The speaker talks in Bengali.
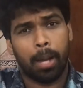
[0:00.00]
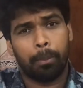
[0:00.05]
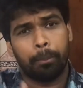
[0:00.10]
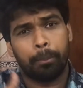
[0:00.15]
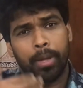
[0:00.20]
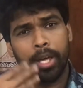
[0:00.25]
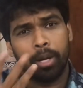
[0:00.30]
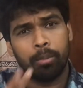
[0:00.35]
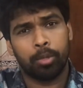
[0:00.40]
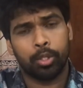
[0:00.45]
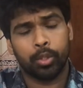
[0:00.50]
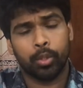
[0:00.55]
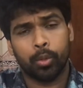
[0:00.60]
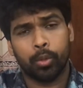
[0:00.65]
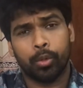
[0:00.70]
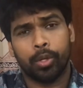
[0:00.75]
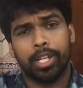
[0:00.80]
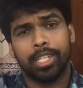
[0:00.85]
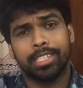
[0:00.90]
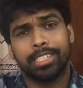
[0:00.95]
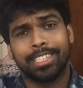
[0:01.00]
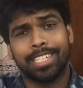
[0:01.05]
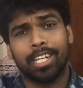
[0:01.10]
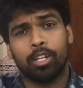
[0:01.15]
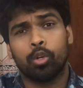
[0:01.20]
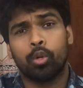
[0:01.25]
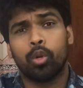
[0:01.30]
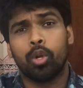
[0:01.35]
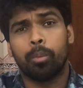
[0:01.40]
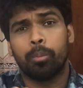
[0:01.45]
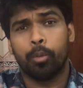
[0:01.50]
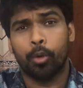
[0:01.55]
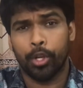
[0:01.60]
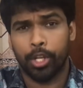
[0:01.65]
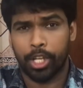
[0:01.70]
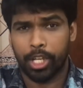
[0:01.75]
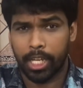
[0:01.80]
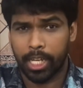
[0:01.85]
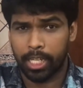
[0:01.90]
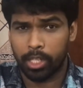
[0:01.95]
আপনার মতো করে যে কোনো
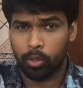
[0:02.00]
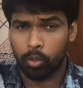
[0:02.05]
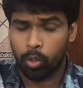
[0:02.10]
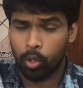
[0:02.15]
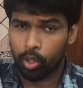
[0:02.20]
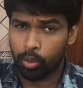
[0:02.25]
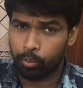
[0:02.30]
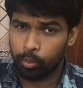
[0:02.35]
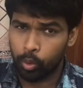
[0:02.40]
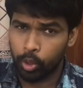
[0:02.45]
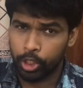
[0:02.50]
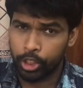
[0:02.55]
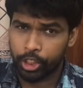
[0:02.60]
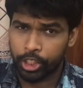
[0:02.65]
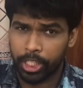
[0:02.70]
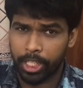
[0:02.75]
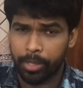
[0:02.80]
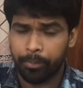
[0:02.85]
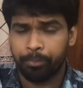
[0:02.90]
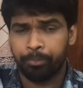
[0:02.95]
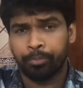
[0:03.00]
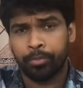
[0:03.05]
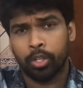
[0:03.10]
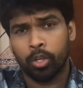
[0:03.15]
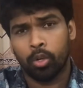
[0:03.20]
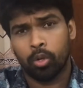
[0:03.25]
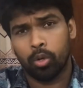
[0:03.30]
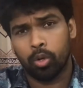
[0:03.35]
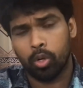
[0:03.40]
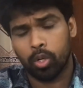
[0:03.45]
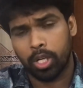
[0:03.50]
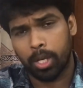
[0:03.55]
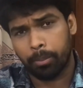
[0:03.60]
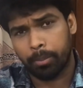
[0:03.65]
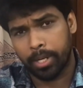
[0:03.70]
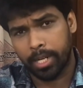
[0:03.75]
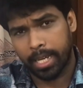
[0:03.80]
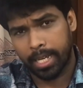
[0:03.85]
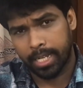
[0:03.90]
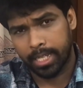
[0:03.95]
পরীক্ষায় হোক পুলিশের হোক
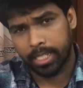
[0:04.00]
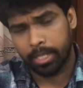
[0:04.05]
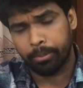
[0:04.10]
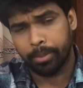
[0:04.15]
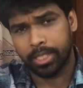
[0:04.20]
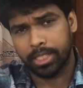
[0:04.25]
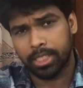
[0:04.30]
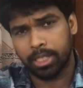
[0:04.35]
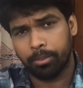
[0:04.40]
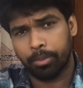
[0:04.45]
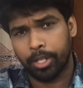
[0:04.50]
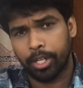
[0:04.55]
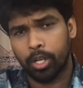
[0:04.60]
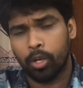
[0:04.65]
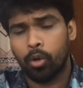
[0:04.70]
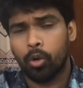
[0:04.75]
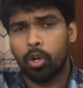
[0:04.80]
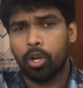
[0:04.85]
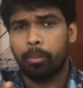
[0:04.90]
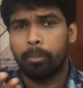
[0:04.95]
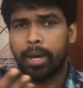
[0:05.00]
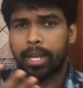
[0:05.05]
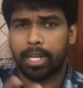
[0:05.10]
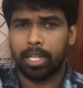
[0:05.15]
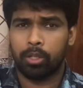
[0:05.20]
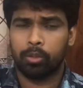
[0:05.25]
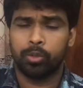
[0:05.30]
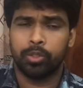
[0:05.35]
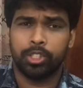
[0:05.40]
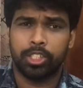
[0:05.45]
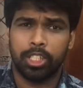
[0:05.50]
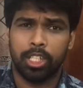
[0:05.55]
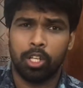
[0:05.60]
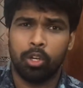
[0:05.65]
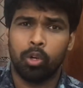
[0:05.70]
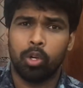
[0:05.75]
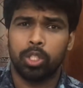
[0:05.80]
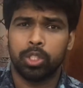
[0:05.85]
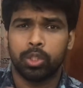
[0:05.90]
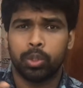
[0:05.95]
আপনার একাডেমিক জীবনে হোক বার কাউন্সিল
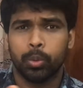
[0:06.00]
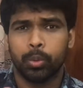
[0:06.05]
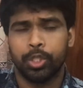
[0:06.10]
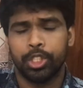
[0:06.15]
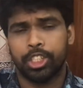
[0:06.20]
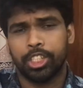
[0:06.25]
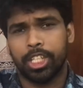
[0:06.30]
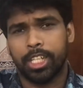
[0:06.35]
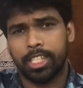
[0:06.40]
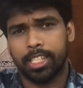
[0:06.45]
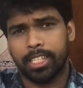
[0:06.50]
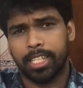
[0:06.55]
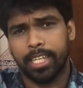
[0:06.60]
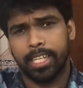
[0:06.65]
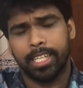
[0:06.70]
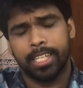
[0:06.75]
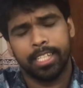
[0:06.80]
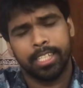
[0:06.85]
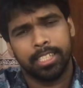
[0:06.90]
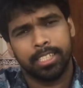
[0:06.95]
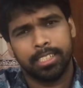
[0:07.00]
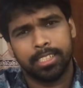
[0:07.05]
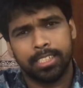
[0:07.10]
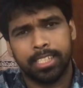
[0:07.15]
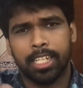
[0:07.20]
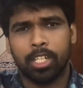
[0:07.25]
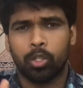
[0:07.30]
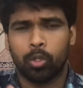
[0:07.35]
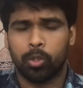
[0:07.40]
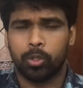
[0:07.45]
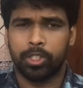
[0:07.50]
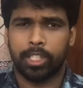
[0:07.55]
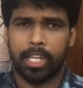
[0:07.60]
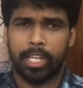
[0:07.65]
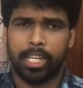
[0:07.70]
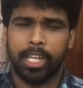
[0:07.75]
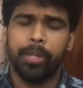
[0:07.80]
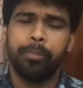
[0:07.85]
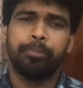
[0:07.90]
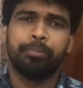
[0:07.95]
হোক জুডিশিয়ারিতে যে কোনো
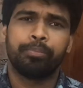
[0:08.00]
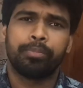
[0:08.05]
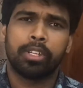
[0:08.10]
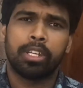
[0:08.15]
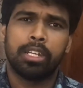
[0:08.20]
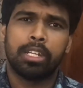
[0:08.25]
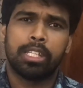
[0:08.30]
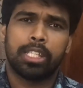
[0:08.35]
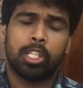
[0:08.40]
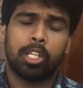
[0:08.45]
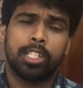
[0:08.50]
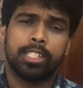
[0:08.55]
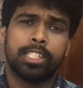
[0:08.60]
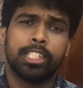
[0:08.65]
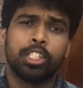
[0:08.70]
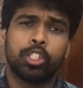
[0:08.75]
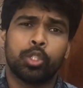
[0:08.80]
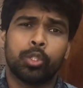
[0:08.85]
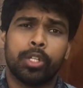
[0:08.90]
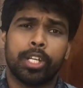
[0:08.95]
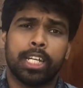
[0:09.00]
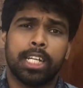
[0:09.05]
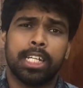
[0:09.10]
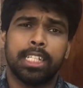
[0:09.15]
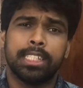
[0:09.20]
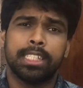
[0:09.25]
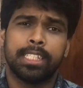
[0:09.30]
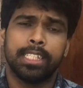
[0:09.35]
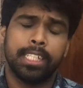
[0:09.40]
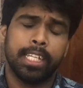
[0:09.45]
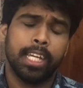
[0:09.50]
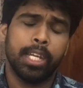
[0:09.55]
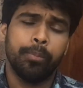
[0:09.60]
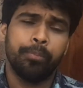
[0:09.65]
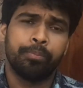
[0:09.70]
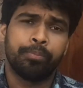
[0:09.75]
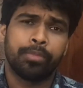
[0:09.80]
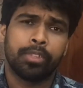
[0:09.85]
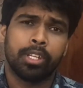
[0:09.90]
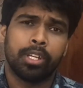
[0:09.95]
জায়গায় তারা তিনশো টাকা দিয়ে
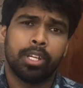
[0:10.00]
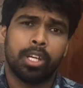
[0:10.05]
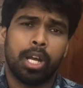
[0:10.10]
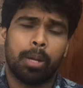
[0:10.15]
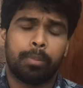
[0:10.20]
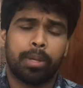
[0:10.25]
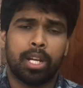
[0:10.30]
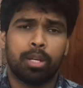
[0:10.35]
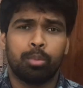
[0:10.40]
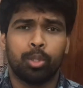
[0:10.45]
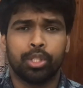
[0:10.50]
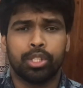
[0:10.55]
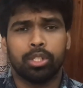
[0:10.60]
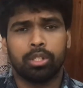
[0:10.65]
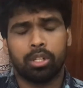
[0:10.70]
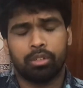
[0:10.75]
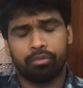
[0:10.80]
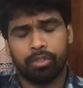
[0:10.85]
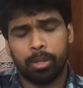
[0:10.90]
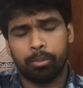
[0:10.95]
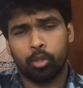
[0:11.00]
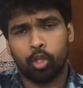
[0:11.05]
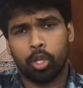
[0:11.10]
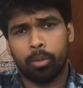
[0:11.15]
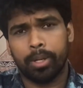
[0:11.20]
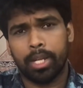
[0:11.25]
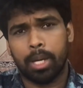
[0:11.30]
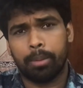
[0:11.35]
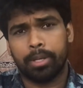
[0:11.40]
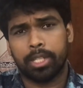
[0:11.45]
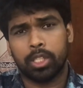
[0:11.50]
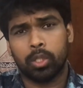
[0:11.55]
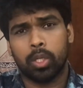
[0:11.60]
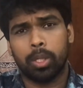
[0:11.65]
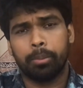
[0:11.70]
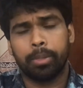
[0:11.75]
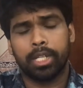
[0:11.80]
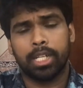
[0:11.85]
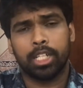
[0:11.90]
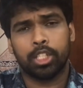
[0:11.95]
আপনারা ভর্তি কনফার্ম করবেন আমার
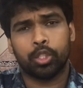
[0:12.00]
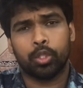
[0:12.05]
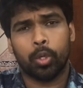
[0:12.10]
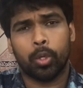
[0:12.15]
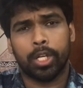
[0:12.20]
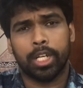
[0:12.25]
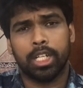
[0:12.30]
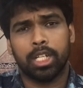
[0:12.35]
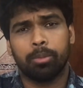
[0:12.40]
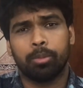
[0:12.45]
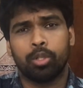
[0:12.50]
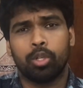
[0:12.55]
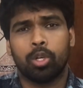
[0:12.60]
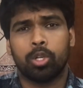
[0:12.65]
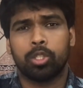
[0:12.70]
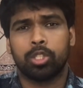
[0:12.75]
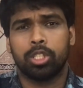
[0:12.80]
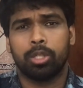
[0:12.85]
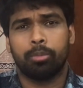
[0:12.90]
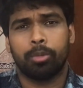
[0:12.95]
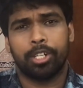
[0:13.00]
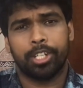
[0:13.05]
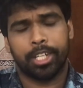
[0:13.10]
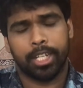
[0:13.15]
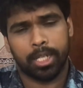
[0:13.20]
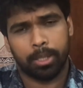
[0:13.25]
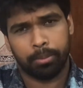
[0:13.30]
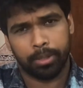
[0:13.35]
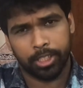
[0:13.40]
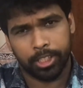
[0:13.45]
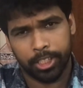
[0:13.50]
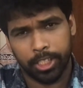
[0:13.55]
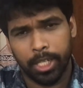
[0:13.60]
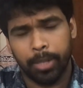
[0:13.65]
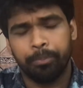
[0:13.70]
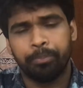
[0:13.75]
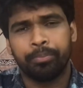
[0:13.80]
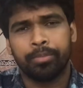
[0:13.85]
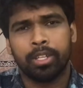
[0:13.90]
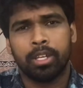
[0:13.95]
দেওয়া বিকাশ রকেট এবং নগদ নম্বরে টাকা
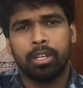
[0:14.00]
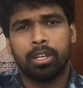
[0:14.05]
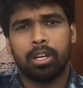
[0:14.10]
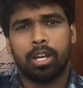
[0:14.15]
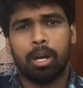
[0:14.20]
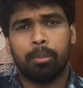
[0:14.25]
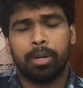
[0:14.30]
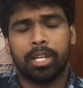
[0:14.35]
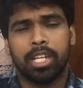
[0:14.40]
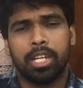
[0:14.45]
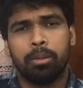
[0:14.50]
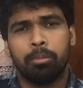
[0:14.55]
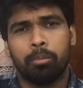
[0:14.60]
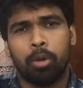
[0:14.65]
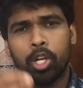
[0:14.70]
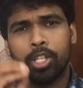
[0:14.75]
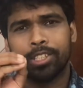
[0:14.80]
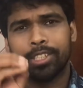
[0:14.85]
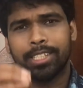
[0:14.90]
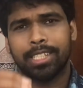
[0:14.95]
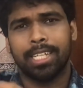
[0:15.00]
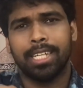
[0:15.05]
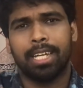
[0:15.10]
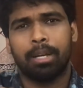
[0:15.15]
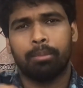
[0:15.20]
পাঠিয়ে আমার ইনবক্সে